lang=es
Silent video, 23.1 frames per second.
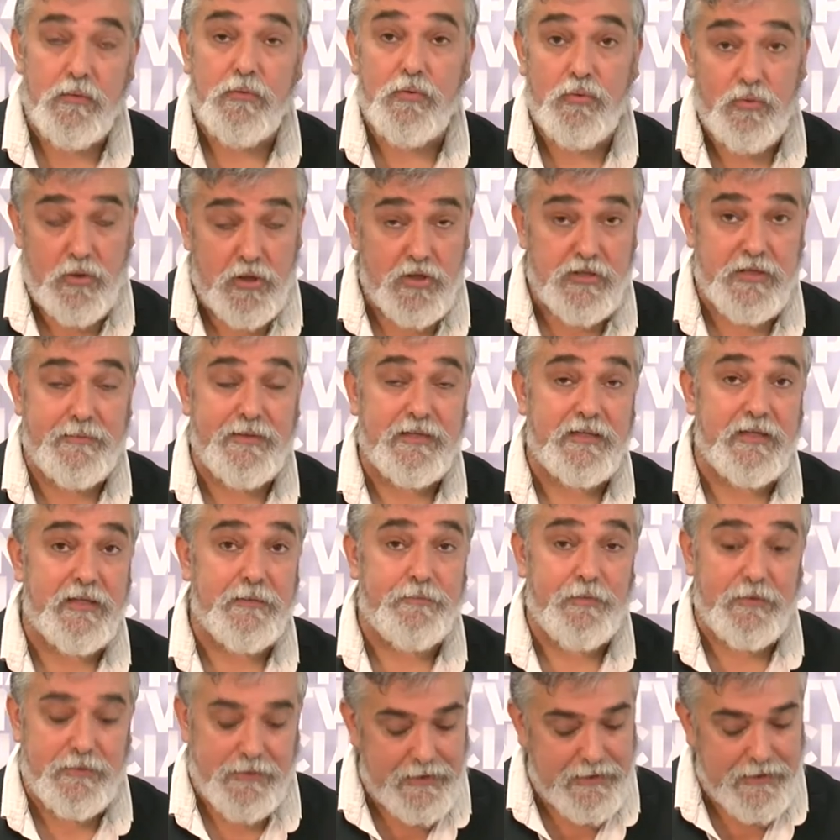curiosamente
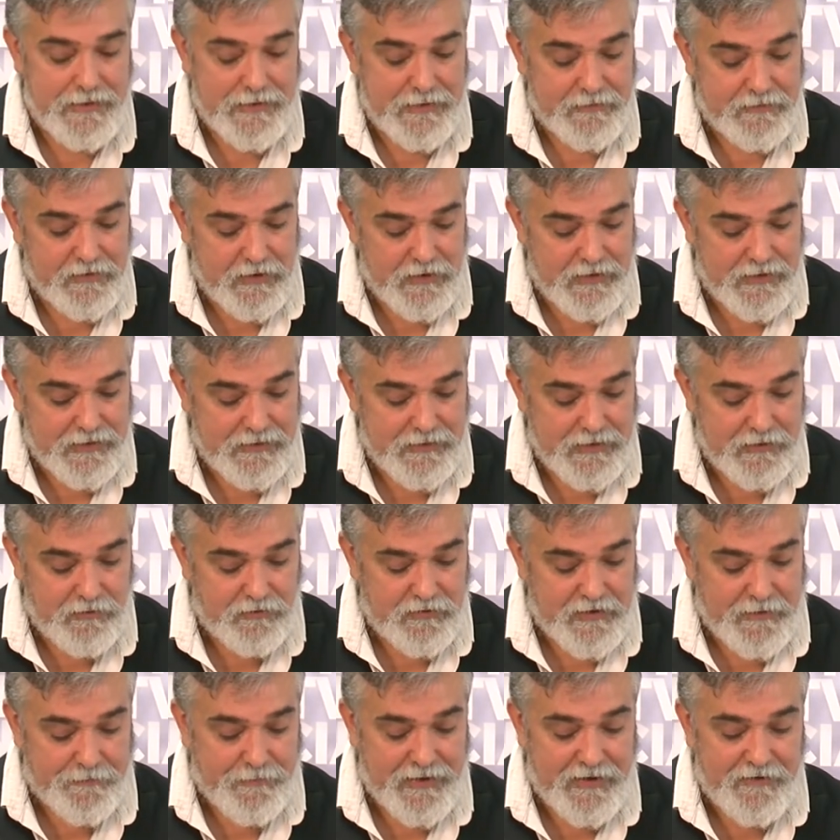después de las elecciones
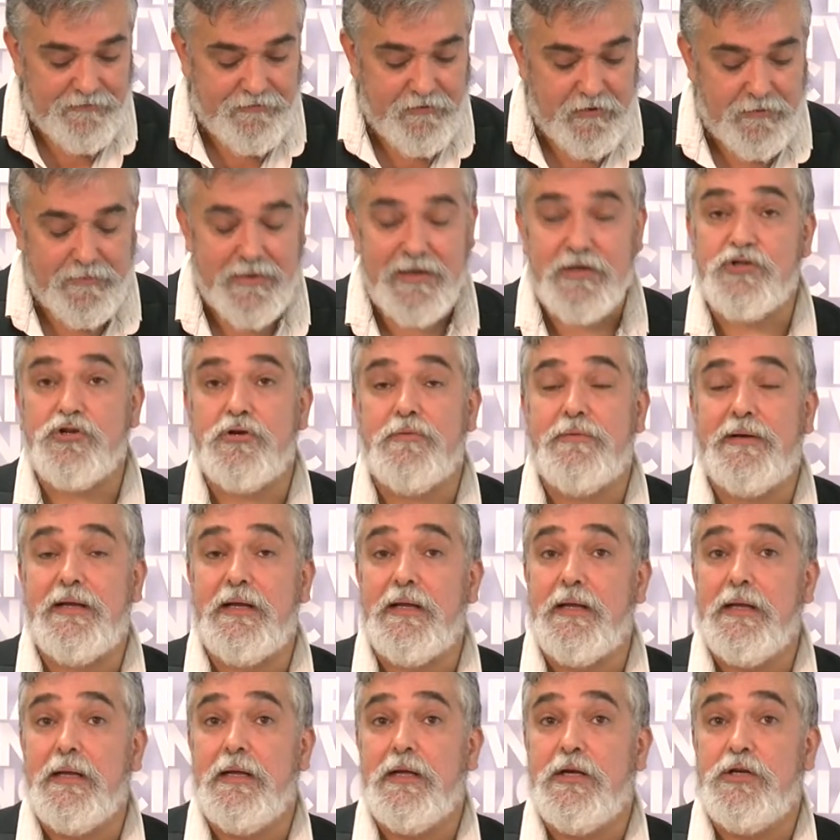andaluzas, para informar sobre
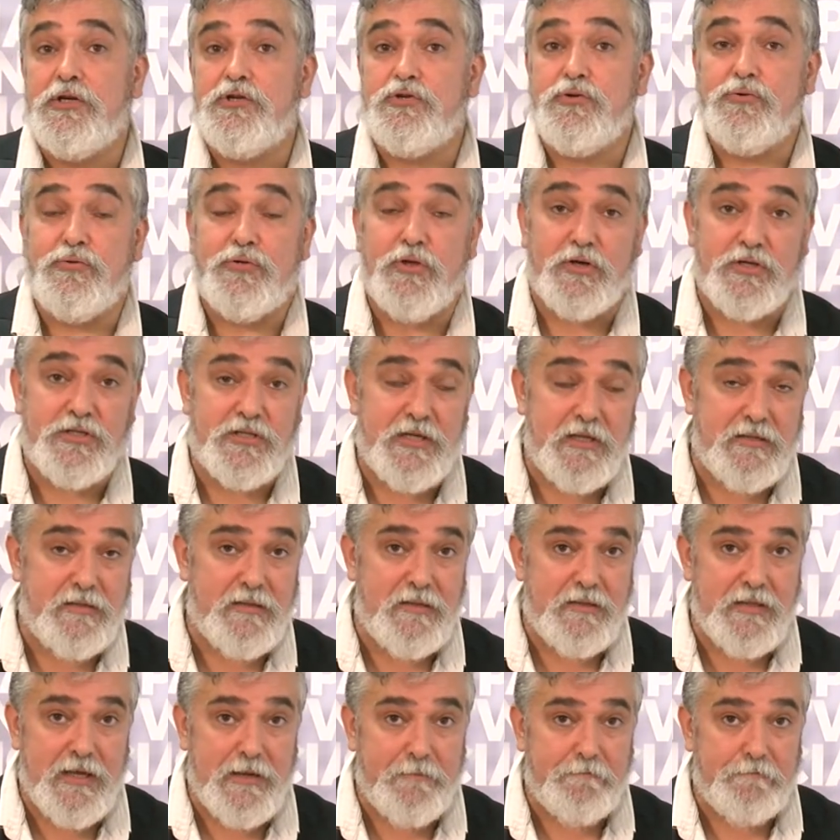su
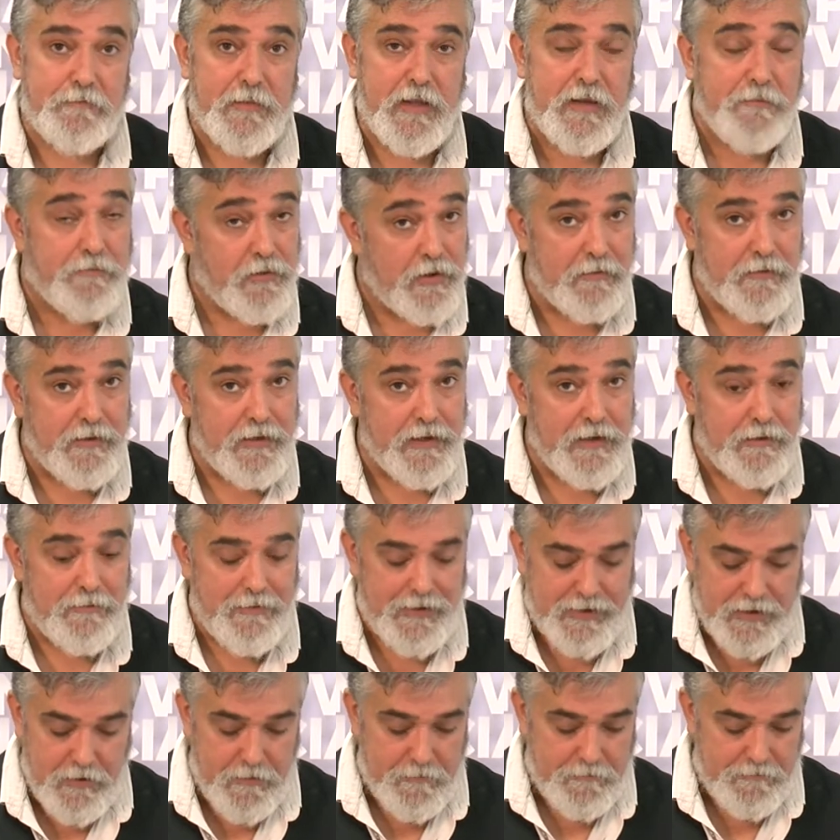toxicidad y prohibir el
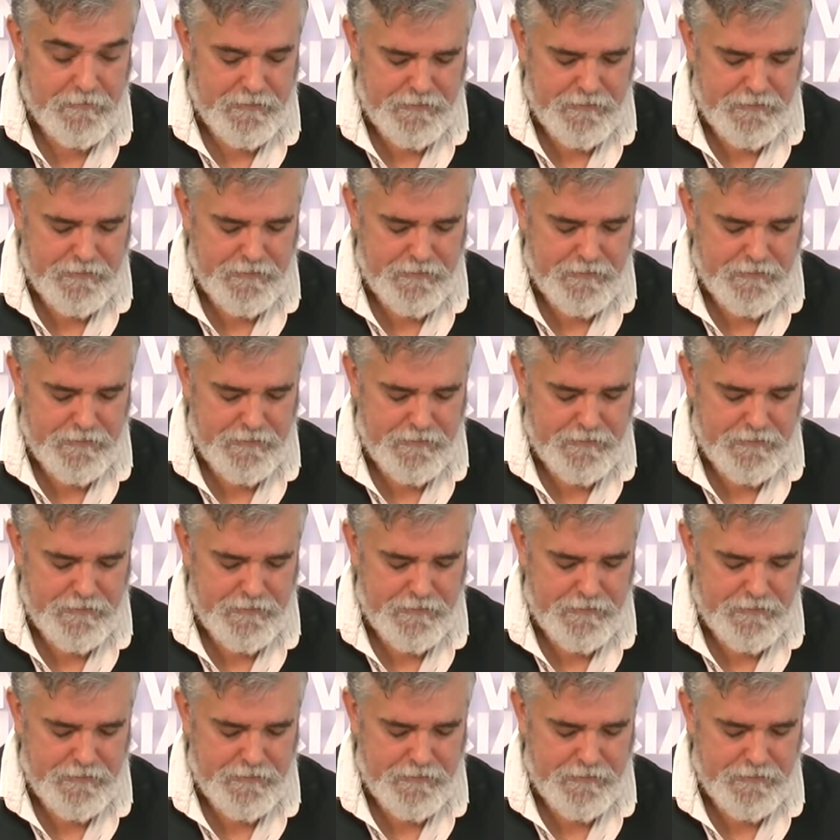baño.